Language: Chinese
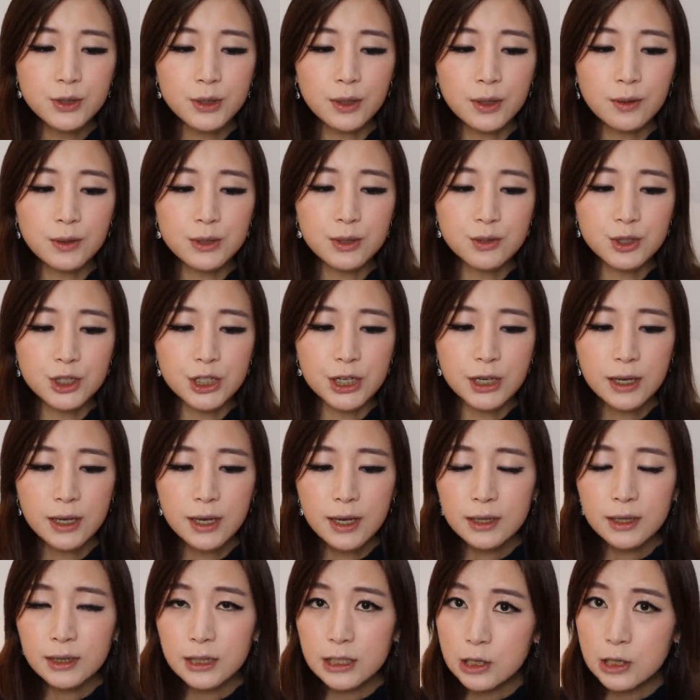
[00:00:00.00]
最后就是
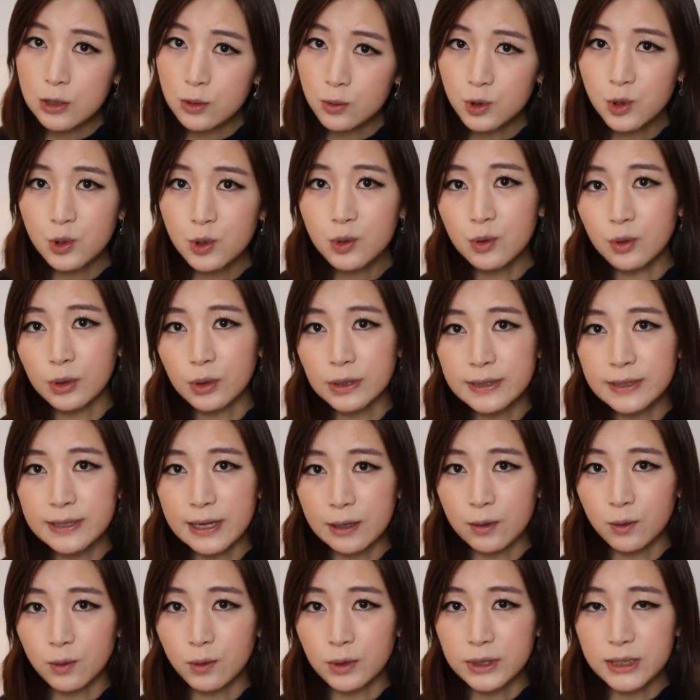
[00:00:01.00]
利用中国
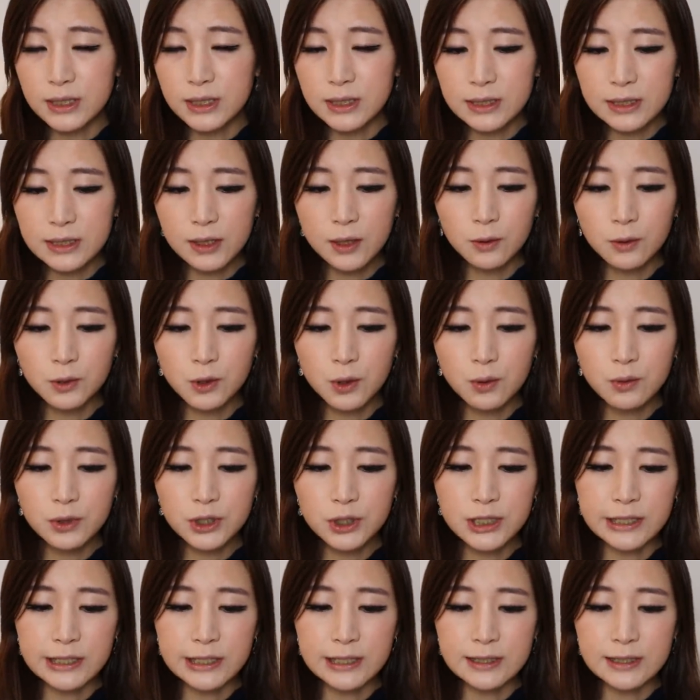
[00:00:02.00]
在国际机构中
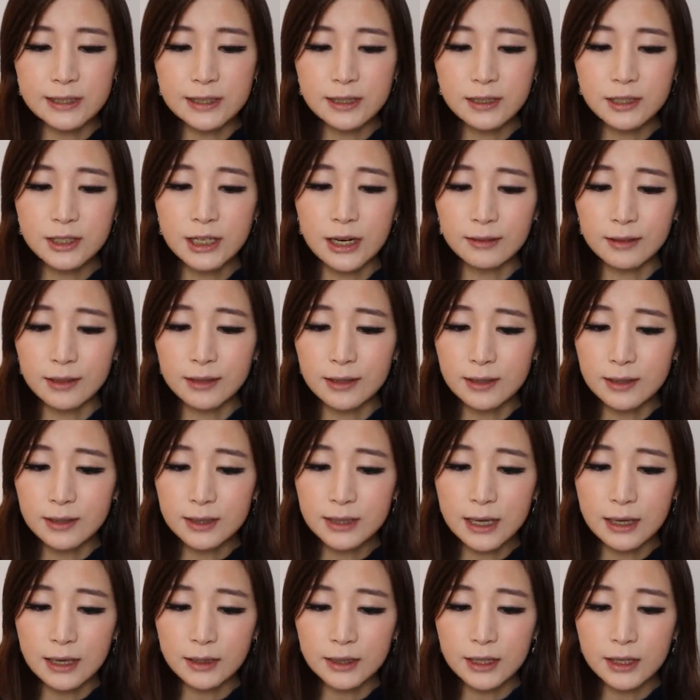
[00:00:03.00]
日益增长的
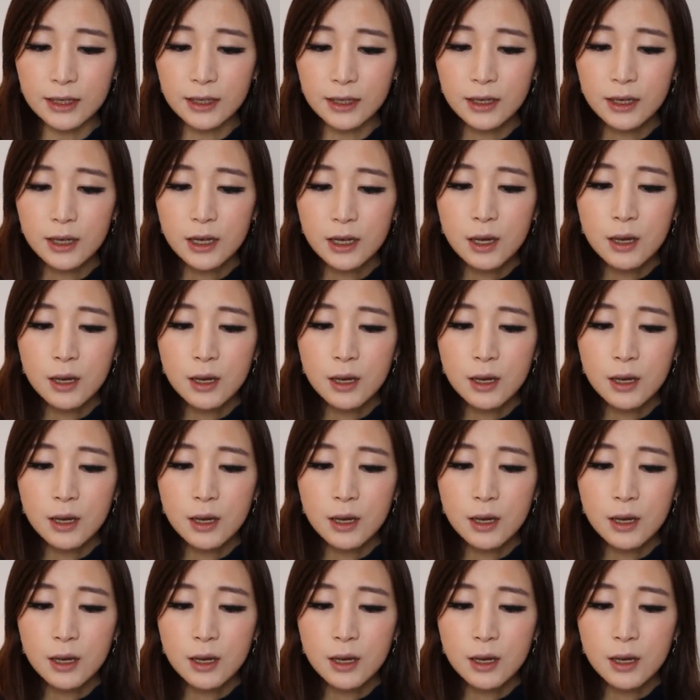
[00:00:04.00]
影响力，